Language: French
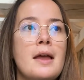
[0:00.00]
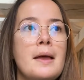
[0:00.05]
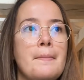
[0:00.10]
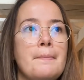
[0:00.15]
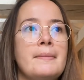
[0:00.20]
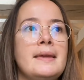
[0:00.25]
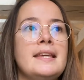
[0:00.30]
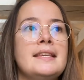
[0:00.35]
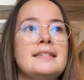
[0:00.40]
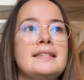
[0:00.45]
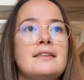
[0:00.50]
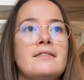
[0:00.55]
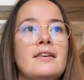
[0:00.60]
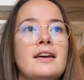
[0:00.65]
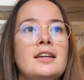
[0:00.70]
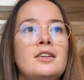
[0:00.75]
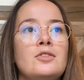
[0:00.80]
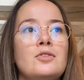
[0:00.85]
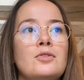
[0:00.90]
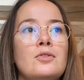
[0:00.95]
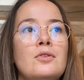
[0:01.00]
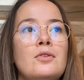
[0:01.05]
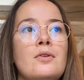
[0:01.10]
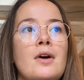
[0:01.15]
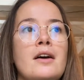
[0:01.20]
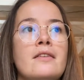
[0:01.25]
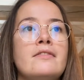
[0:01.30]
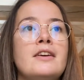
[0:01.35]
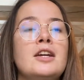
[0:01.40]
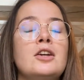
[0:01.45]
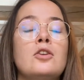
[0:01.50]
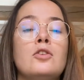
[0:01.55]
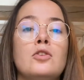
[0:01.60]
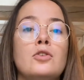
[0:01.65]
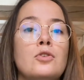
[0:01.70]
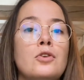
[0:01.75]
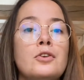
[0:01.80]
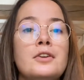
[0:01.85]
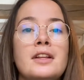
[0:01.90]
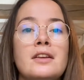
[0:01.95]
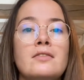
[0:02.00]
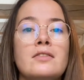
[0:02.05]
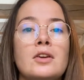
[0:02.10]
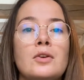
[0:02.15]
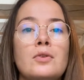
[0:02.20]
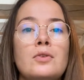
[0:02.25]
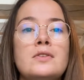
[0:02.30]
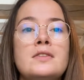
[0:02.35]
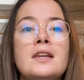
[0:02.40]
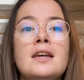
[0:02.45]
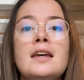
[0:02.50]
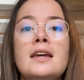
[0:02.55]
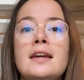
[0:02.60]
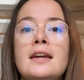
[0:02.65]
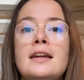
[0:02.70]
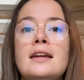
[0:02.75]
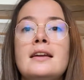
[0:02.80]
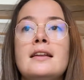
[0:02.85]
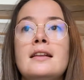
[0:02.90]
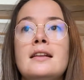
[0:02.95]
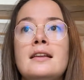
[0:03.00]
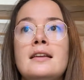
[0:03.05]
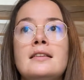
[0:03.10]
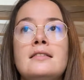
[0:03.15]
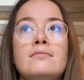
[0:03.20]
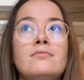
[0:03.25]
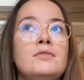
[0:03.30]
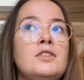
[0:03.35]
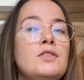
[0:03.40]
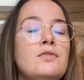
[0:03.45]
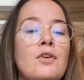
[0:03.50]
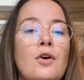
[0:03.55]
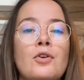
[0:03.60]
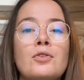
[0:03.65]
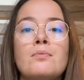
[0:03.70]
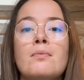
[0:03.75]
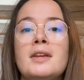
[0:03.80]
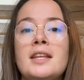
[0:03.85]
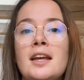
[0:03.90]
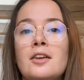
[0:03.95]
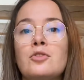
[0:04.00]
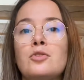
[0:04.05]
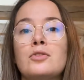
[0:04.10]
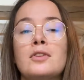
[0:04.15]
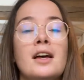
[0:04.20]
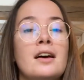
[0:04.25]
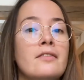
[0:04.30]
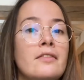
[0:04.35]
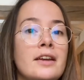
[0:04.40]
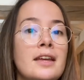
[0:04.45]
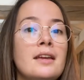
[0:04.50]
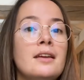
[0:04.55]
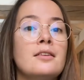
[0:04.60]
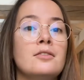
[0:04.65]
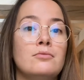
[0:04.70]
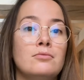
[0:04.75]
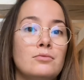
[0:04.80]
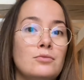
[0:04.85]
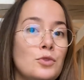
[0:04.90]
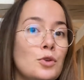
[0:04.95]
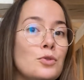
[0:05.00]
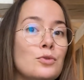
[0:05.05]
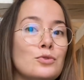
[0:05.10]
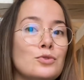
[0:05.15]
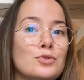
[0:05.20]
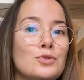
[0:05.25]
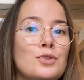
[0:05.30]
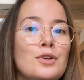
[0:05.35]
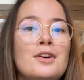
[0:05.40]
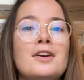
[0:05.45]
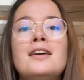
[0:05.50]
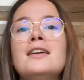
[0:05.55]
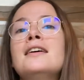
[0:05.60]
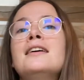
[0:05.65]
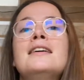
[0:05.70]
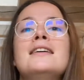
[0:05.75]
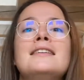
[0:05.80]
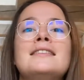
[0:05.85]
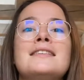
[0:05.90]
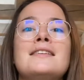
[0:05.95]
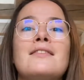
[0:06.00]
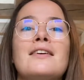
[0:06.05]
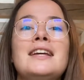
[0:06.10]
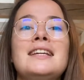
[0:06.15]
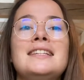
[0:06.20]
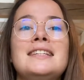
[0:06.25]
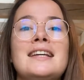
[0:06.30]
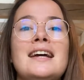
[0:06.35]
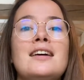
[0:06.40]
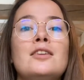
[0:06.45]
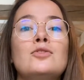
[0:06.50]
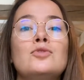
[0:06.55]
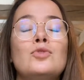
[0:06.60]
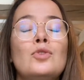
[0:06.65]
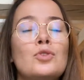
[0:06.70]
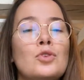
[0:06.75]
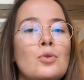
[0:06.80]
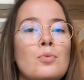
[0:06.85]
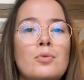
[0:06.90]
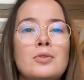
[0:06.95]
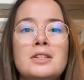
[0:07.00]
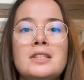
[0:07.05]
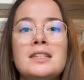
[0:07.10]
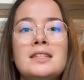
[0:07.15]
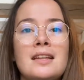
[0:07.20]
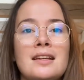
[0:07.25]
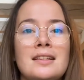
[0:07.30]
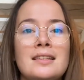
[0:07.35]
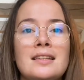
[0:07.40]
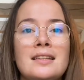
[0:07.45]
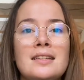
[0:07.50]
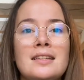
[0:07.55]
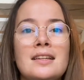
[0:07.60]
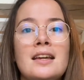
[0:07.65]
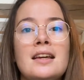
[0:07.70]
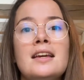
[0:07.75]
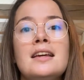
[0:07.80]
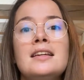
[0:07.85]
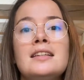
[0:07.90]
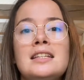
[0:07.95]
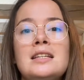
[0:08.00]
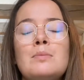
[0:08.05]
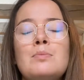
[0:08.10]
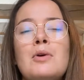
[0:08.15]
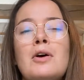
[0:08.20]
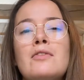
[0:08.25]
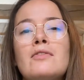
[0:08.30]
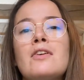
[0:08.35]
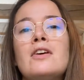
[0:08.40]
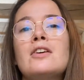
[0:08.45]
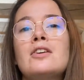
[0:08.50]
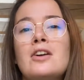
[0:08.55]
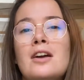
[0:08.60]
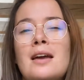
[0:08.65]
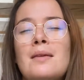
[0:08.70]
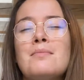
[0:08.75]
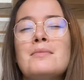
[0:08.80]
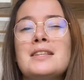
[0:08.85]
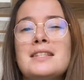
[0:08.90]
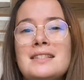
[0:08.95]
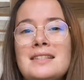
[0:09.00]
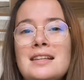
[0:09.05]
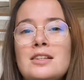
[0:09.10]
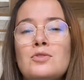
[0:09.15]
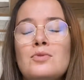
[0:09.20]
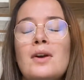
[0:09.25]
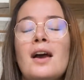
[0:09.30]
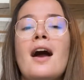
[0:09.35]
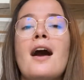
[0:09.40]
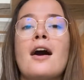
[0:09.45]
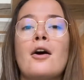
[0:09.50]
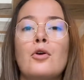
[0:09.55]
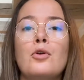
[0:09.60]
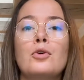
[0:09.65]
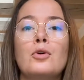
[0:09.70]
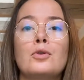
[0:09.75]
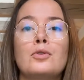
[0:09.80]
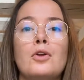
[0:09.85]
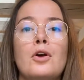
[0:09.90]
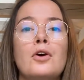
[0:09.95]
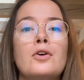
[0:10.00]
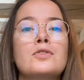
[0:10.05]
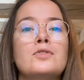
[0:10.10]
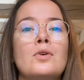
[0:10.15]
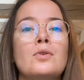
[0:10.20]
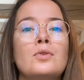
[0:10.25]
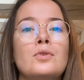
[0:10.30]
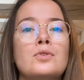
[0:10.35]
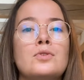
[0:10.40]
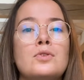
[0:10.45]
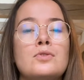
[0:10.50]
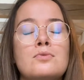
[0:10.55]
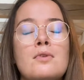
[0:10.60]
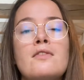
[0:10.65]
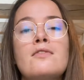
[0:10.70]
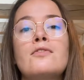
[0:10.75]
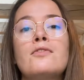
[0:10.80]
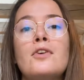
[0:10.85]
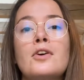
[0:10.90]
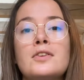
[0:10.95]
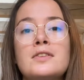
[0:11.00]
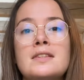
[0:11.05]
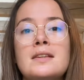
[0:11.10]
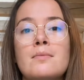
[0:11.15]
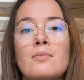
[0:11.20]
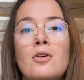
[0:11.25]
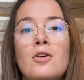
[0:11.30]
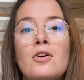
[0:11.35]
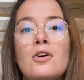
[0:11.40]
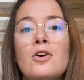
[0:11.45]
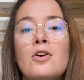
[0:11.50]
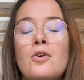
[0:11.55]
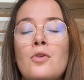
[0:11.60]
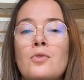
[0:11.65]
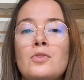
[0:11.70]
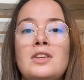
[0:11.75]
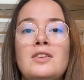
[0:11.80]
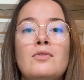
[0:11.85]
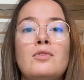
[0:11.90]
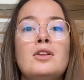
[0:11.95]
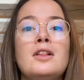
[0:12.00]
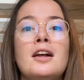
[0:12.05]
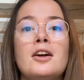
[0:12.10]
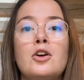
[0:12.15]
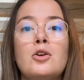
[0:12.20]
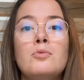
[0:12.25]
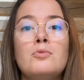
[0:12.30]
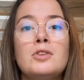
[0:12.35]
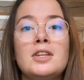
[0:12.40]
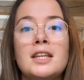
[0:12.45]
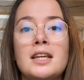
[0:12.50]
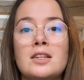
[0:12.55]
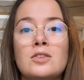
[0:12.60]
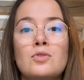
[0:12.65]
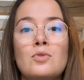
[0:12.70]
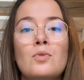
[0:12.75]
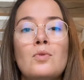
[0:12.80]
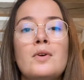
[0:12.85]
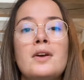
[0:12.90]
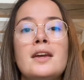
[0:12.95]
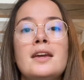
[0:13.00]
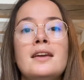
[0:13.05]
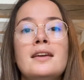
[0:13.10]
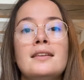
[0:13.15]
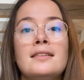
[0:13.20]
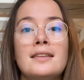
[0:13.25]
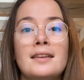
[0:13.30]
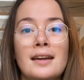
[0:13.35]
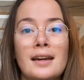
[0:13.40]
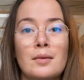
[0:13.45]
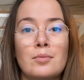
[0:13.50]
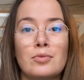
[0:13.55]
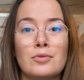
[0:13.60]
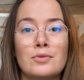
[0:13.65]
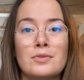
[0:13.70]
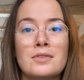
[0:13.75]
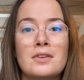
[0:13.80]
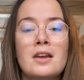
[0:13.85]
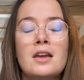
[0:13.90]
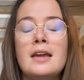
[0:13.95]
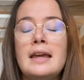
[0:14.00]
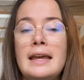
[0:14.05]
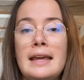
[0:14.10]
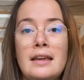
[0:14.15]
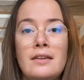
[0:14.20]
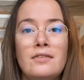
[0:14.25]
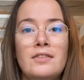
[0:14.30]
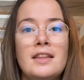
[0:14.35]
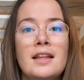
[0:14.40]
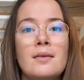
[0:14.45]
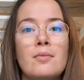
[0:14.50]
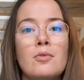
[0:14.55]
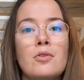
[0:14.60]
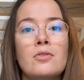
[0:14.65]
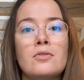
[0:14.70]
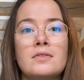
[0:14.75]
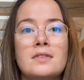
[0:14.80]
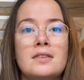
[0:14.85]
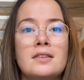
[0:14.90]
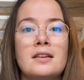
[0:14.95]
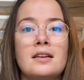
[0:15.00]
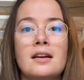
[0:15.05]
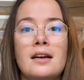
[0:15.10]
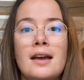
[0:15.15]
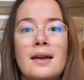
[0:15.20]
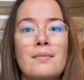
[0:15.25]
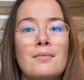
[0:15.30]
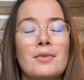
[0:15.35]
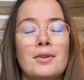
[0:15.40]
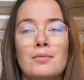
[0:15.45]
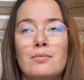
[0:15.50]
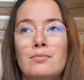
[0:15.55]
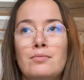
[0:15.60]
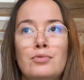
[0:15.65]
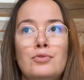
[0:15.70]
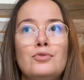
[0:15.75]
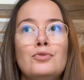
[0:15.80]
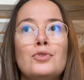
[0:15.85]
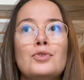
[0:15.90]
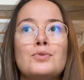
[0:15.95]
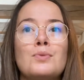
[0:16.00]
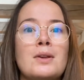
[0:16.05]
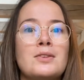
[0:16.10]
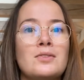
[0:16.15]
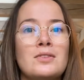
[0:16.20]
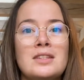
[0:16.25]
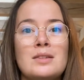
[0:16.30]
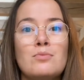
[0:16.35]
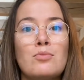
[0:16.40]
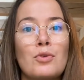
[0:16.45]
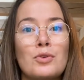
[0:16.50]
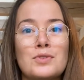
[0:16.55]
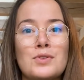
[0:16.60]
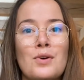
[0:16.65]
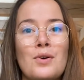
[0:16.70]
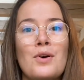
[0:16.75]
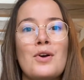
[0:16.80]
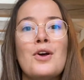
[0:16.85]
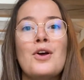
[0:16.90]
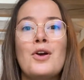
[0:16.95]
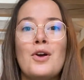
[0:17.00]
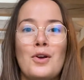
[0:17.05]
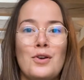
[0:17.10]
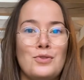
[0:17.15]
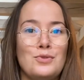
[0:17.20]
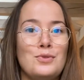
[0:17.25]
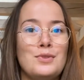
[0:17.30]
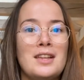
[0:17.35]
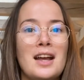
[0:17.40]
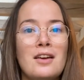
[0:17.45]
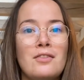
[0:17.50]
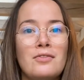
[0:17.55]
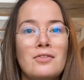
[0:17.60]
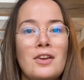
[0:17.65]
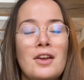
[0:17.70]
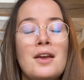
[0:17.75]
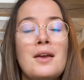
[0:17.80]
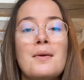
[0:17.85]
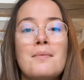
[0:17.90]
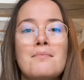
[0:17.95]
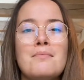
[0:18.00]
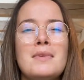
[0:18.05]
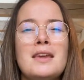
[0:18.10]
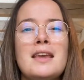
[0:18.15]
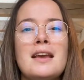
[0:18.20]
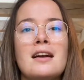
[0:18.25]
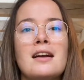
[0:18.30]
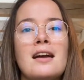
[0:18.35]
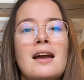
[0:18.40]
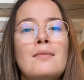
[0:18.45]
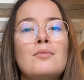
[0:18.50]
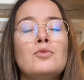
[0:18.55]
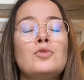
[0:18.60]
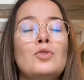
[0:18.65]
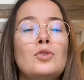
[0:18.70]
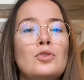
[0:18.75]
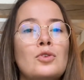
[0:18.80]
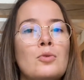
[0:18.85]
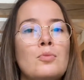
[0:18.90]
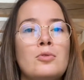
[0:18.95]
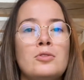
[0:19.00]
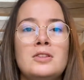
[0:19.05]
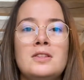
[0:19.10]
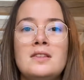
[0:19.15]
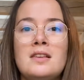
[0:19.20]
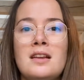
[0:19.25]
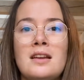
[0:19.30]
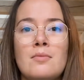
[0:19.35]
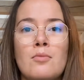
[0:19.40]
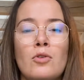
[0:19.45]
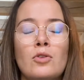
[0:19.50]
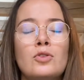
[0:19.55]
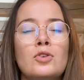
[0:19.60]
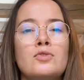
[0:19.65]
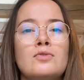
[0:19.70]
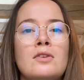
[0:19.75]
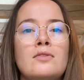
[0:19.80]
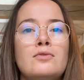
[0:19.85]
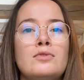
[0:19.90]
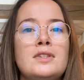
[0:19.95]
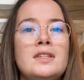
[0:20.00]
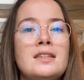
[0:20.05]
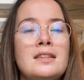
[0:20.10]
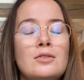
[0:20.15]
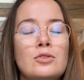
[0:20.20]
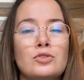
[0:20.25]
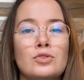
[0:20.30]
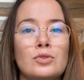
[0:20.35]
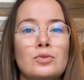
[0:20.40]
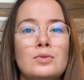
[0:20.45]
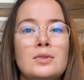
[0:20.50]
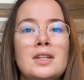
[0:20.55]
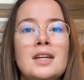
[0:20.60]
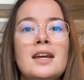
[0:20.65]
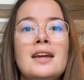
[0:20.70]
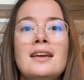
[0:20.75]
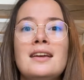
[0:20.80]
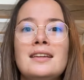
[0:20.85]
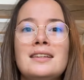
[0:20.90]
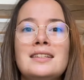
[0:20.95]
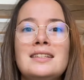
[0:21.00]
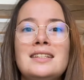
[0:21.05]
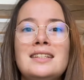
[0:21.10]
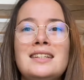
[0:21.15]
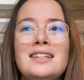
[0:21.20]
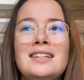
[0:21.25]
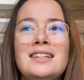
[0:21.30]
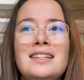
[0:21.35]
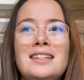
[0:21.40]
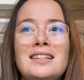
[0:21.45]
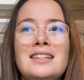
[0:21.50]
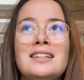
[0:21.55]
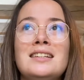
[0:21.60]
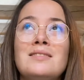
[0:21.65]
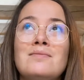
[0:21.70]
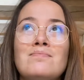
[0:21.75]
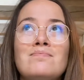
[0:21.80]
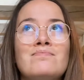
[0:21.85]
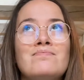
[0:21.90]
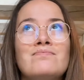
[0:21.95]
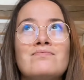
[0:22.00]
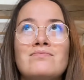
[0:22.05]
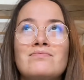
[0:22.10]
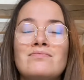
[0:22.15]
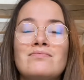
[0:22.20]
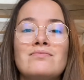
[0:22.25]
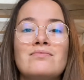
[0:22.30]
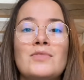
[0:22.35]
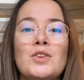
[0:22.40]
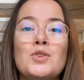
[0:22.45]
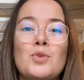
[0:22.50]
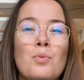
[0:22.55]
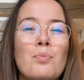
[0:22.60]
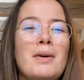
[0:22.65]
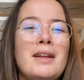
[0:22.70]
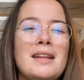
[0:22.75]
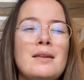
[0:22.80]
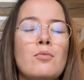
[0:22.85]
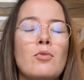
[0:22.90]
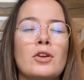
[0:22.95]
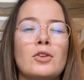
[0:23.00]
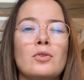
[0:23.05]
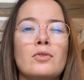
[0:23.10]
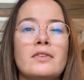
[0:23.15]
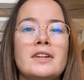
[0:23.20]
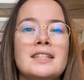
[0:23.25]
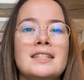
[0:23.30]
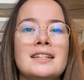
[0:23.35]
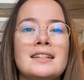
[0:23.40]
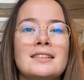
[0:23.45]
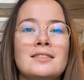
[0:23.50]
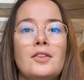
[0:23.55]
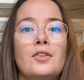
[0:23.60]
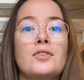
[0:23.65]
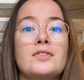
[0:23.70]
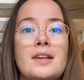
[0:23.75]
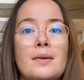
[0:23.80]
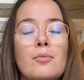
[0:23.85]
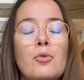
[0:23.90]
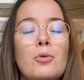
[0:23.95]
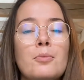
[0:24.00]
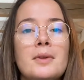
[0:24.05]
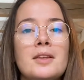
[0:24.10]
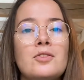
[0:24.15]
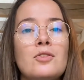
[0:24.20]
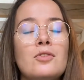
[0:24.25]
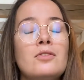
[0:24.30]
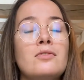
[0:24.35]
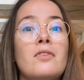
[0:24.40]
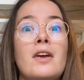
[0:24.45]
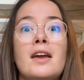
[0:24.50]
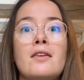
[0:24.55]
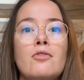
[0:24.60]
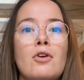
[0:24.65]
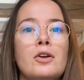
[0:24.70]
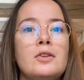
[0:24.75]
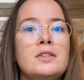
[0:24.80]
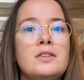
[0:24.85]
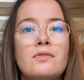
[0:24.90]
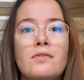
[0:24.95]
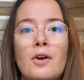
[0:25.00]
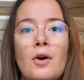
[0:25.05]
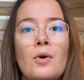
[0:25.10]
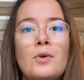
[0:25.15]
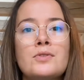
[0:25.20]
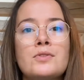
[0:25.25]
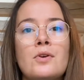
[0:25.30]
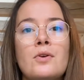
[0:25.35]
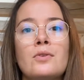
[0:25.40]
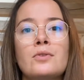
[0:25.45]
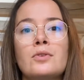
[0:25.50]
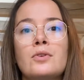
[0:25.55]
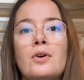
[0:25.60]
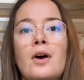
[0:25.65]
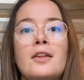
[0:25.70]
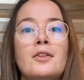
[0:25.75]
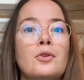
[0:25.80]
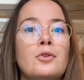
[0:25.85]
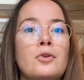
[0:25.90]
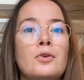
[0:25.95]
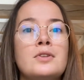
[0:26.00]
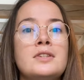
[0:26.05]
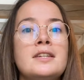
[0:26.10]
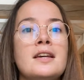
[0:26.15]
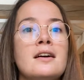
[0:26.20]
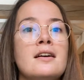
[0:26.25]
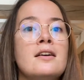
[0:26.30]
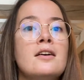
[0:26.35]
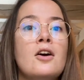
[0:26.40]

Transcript: mais c'est vrai que avec le coronavirus et les différentes manières de travailler de nos jours, c'est vrai qu'il y a d'autres petites techniques qui peuvent quand même séduire un recruteur sans que ce soit forcément au niveau de la communication et des réponses. Évidemment, c'est quand même plus de 70% du taf, mais il y a quand même d'autres petits éléments que je vais vous citer aujourd'hui qui sont pas des moindres, on va dire. Dans un premier temps, il va y avoir une différence entre un entretien